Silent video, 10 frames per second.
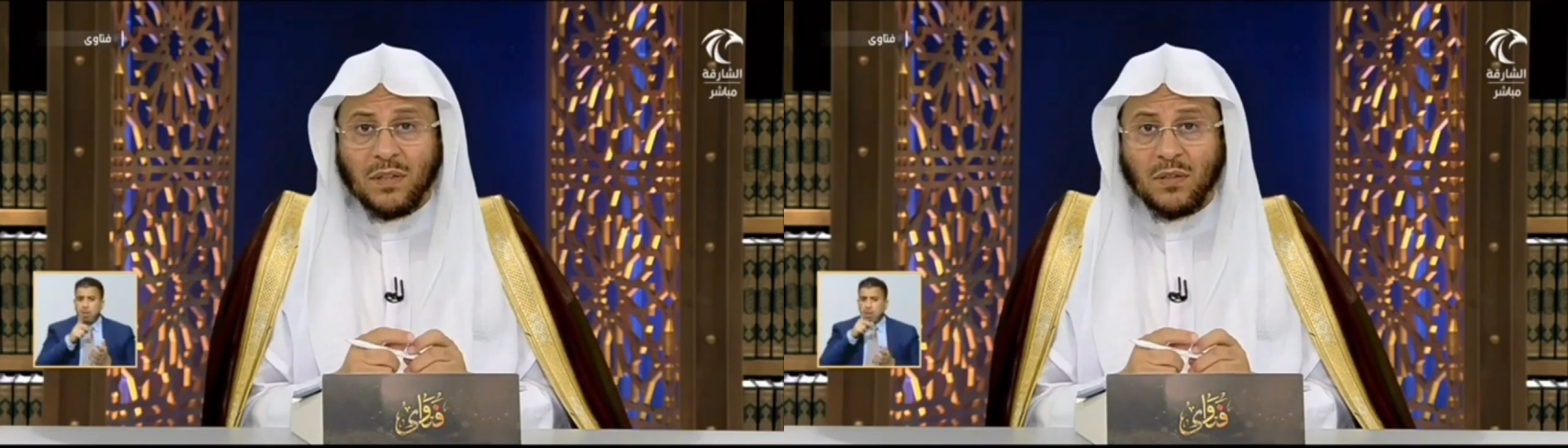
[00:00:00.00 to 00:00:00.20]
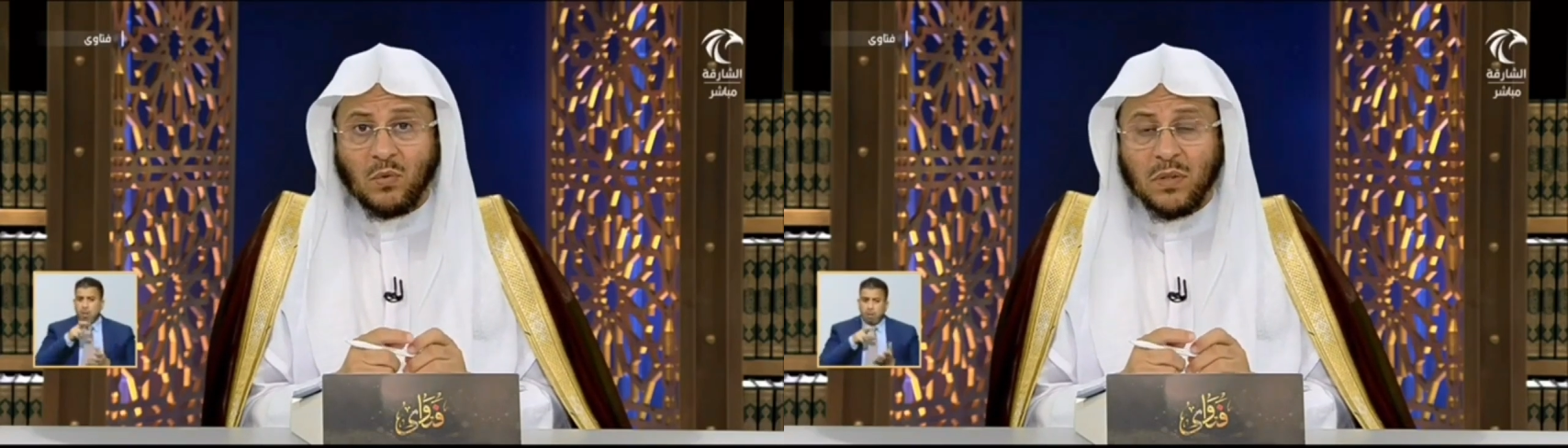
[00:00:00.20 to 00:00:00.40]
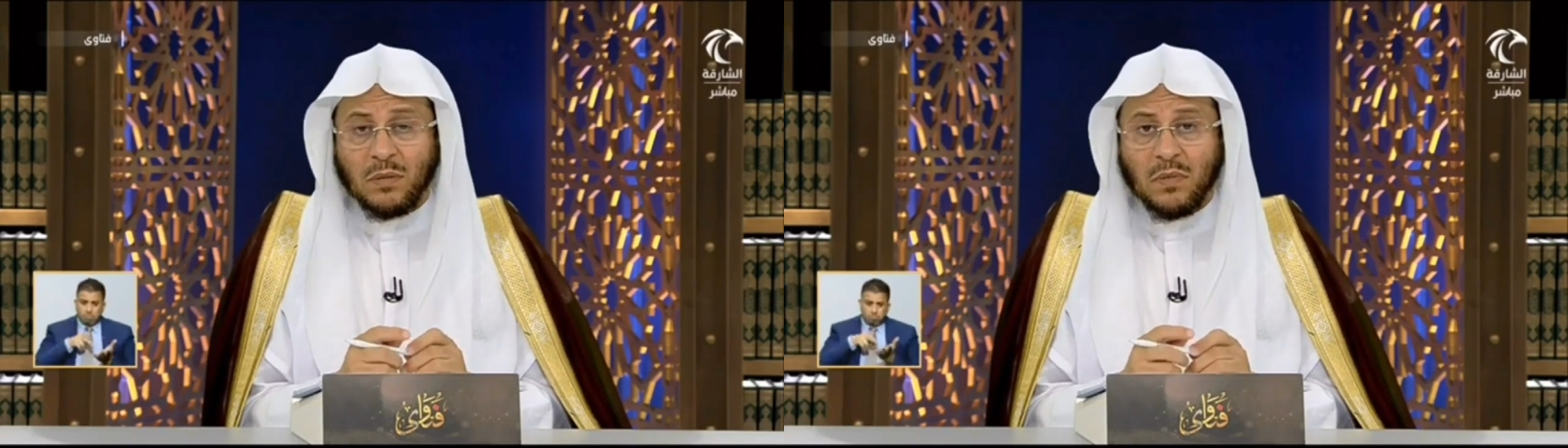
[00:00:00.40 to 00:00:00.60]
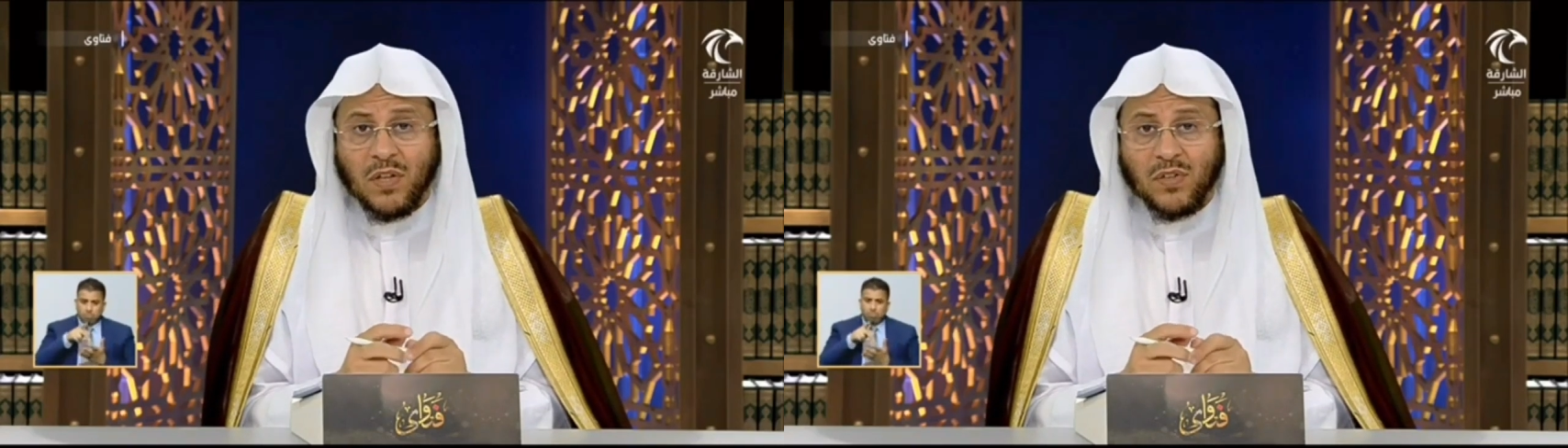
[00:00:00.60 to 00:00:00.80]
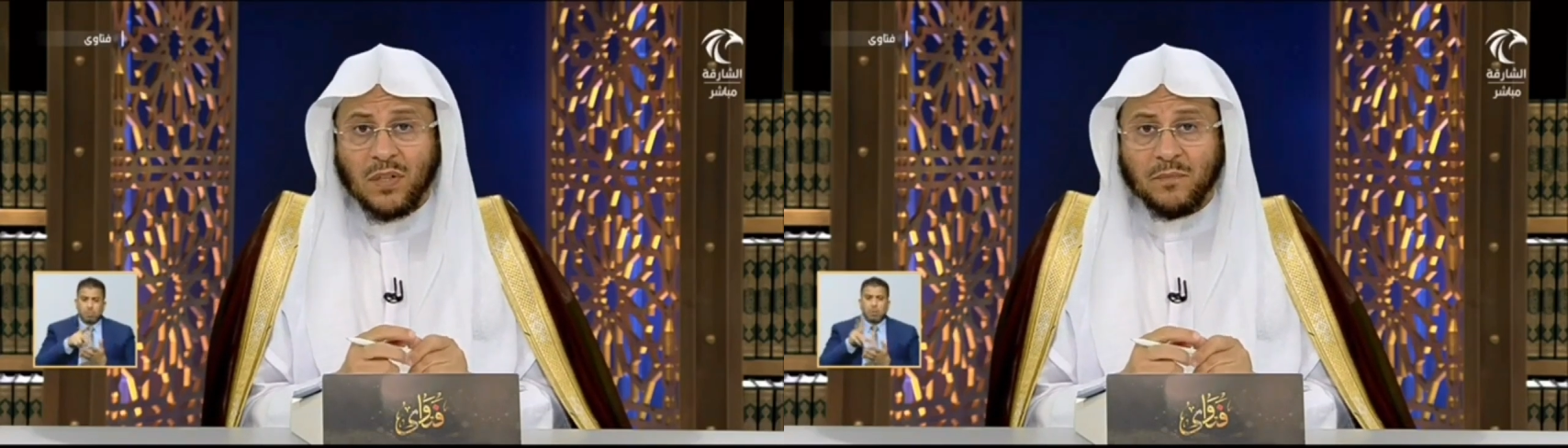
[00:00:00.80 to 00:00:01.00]
تغدو
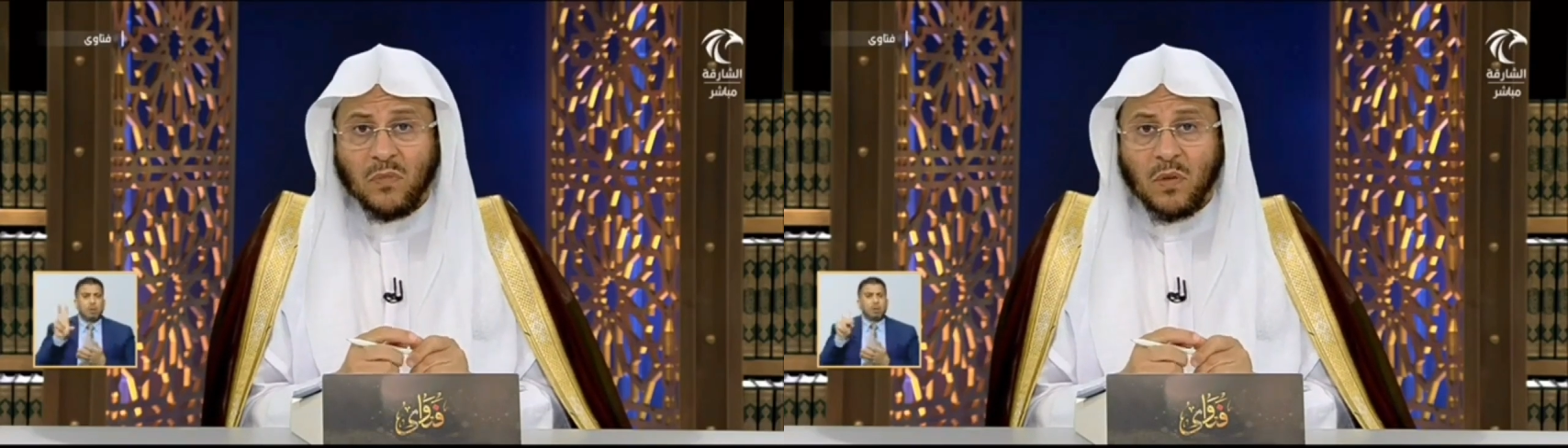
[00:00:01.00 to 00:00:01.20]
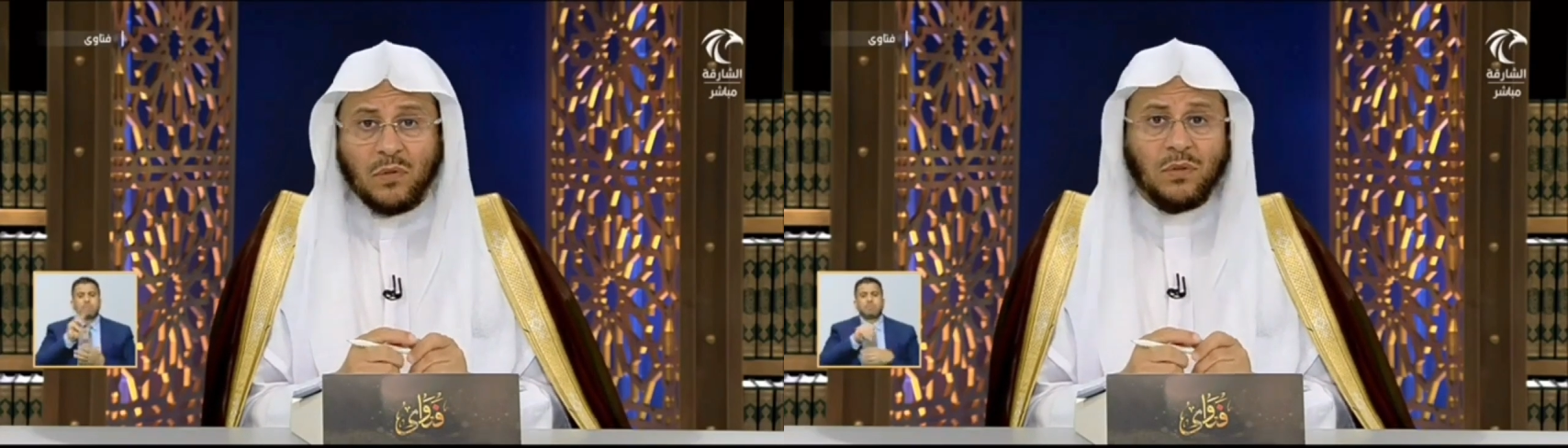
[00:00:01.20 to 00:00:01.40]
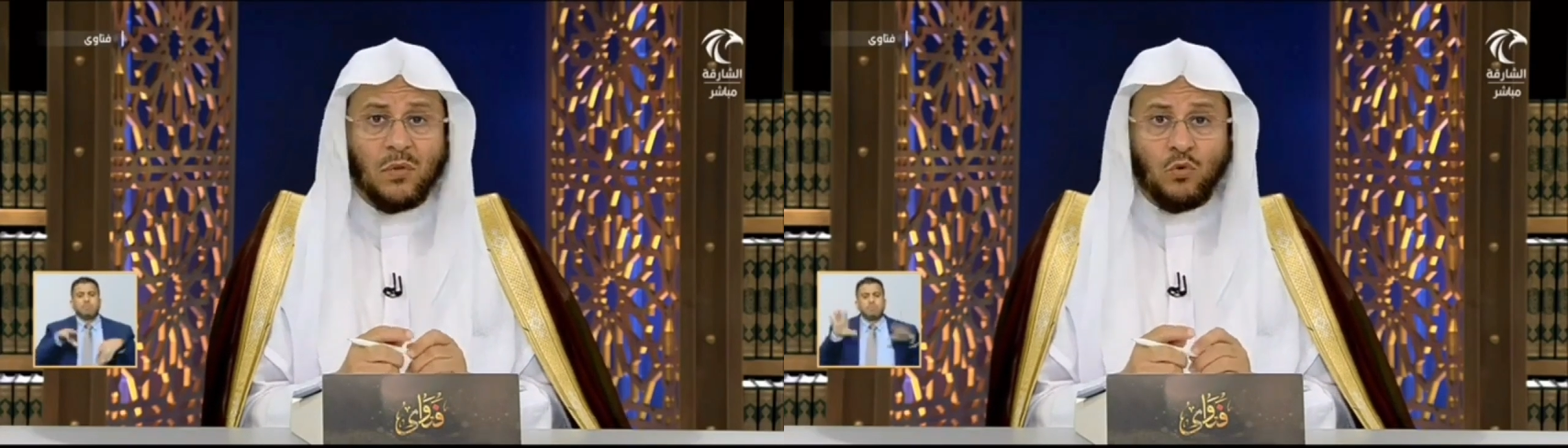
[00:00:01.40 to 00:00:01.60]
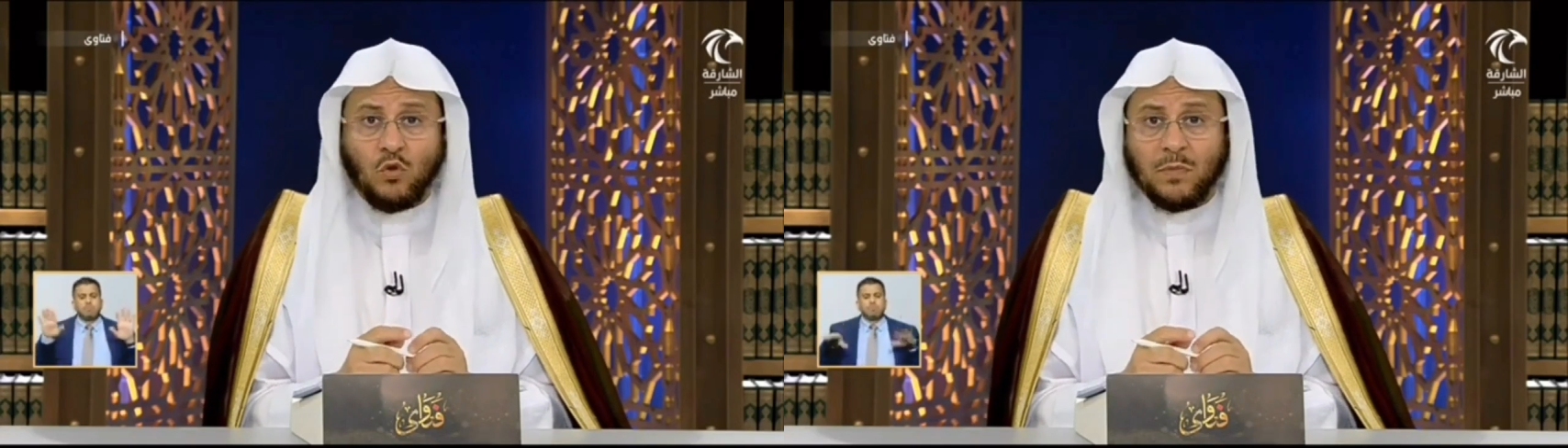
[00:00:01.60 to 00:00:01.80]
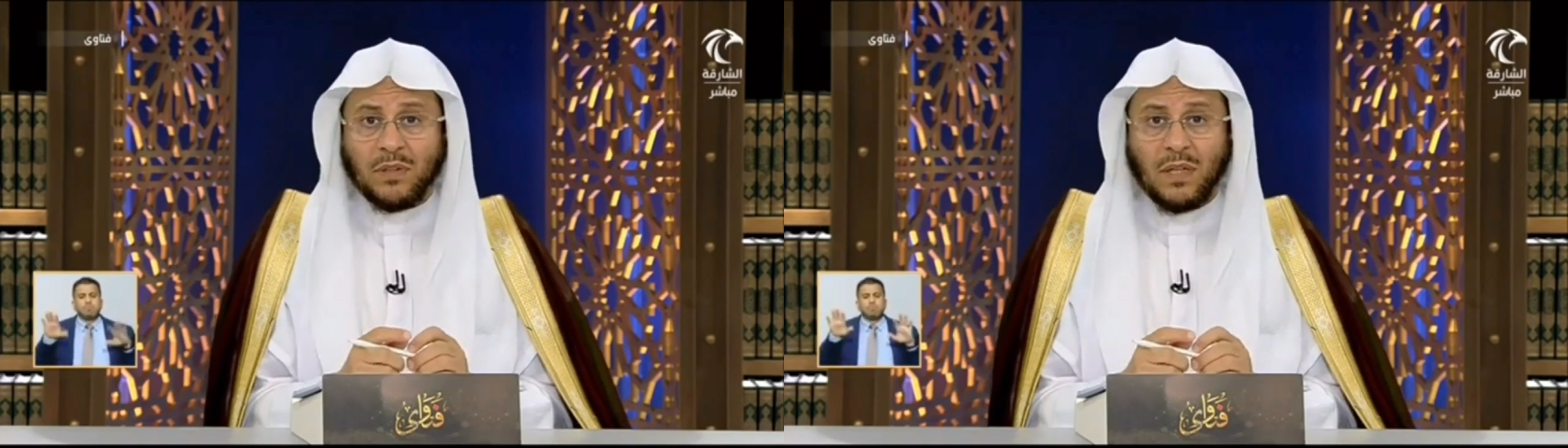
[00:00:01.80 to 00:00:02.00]
خماصا
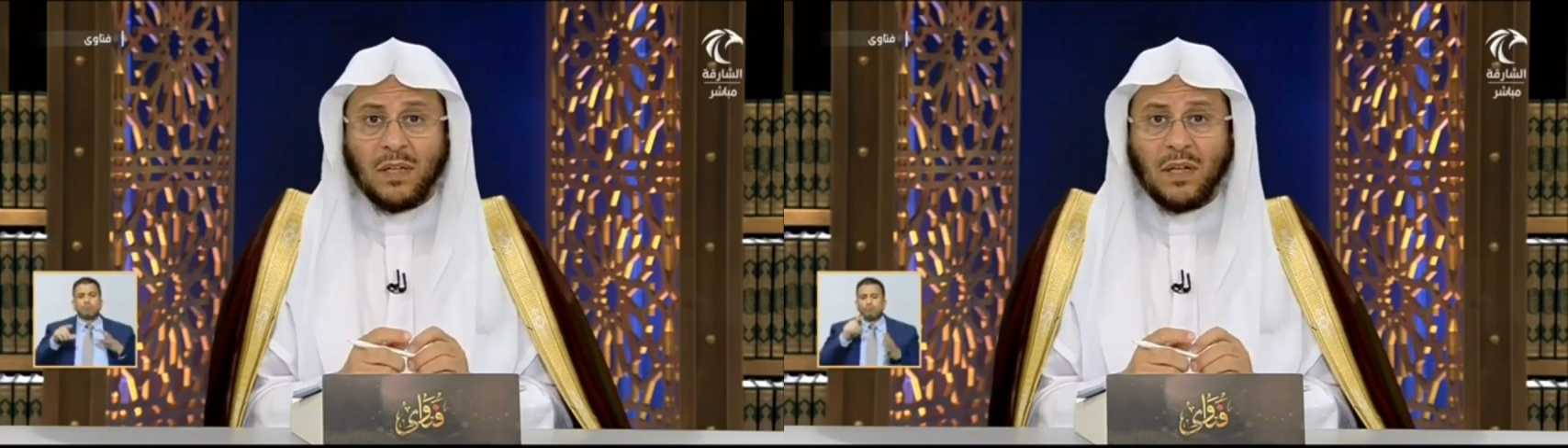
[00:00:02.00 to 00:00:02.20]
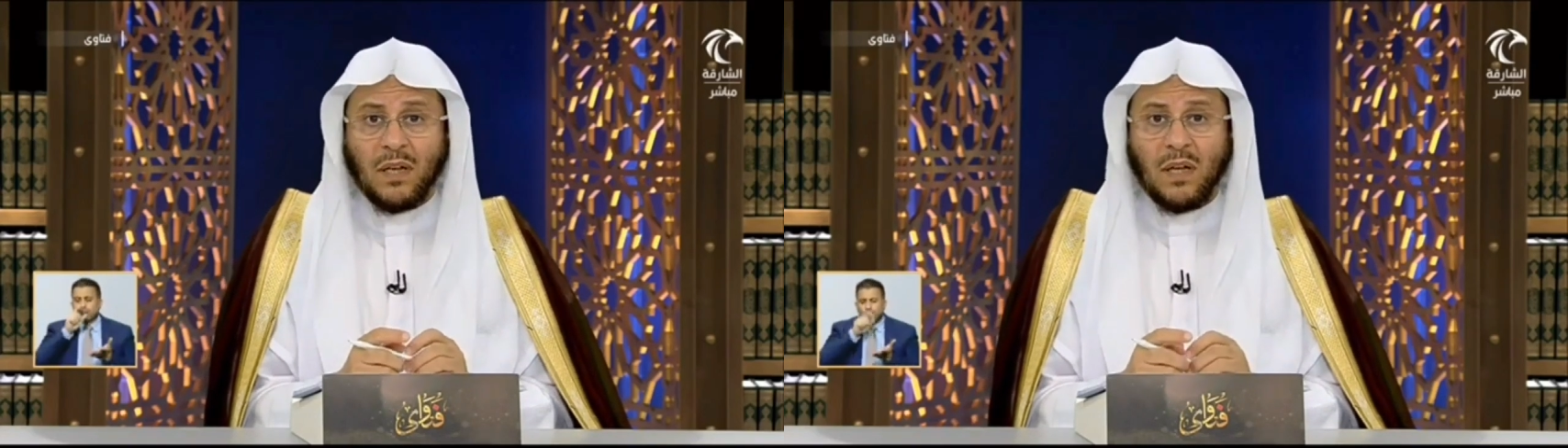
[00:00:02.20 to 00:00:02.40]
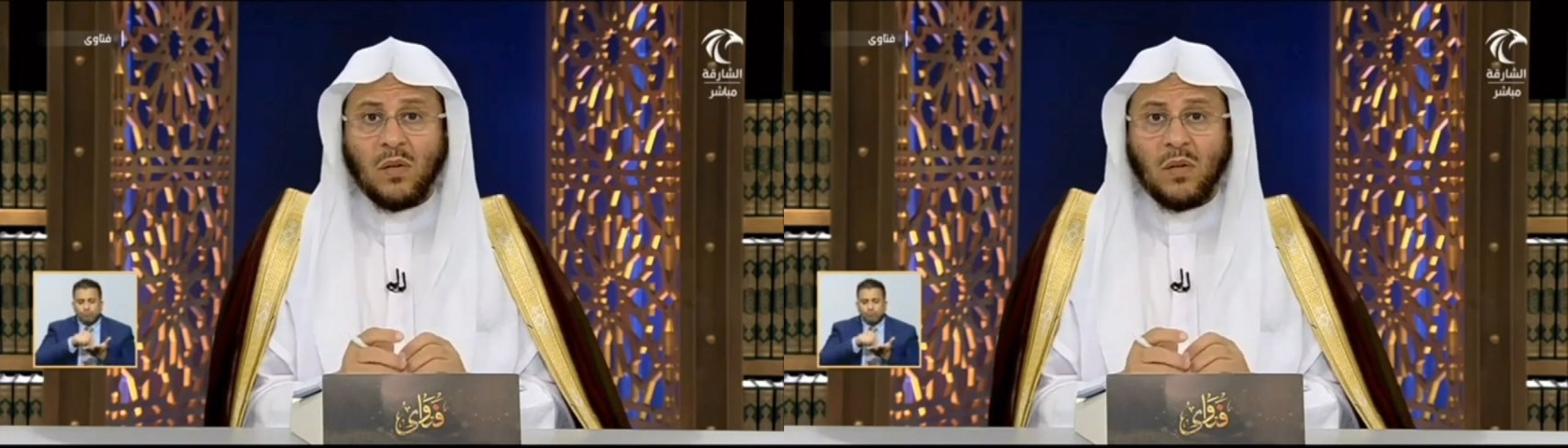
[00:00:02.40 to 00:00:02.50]
وتروح بطانه